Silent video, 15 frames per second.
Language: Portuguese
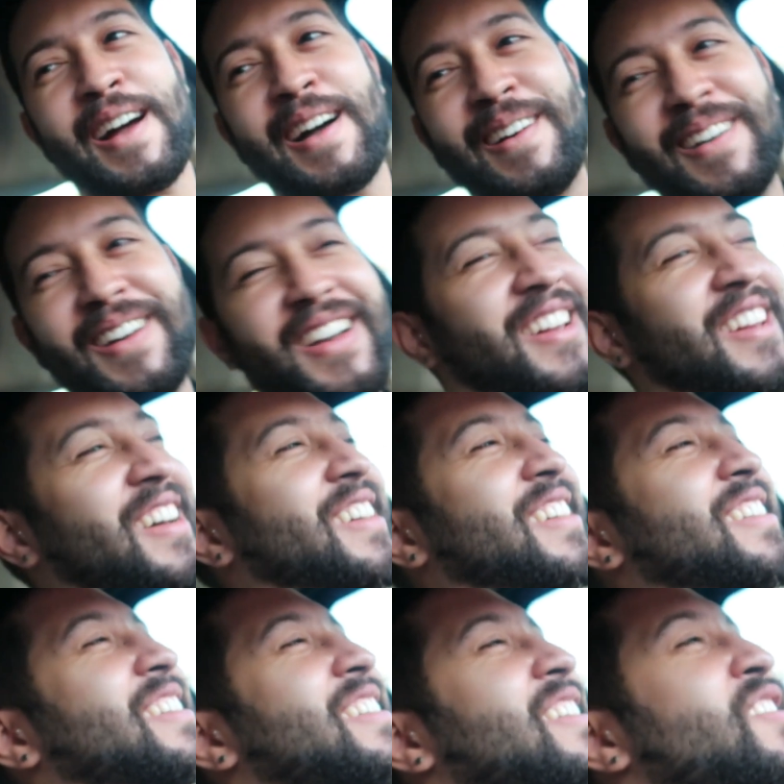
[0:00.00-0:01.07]
na é. hora lá.
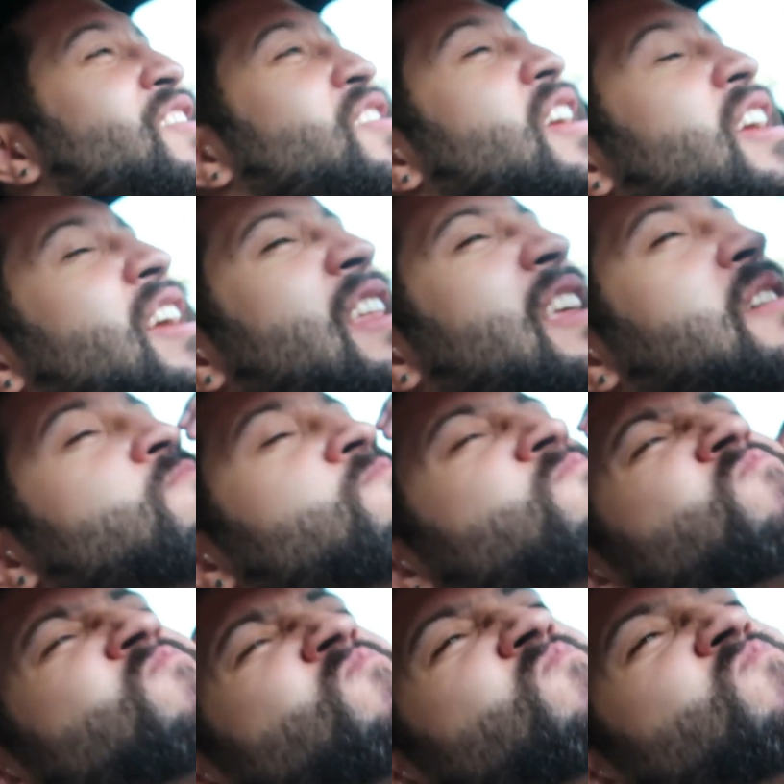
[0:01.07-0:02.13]
Nossa, Cheirinho.
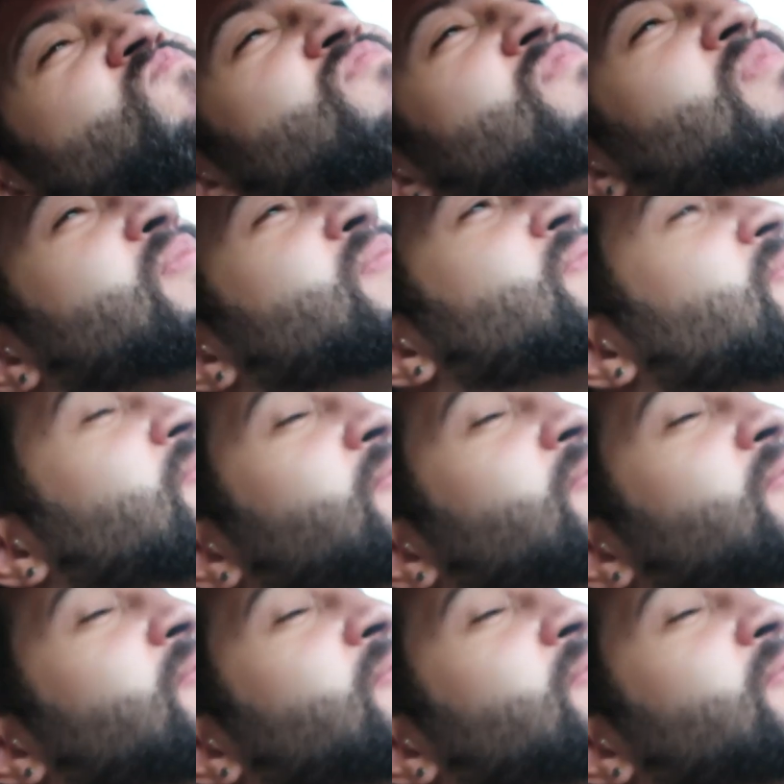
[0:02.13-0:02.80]
Delícia.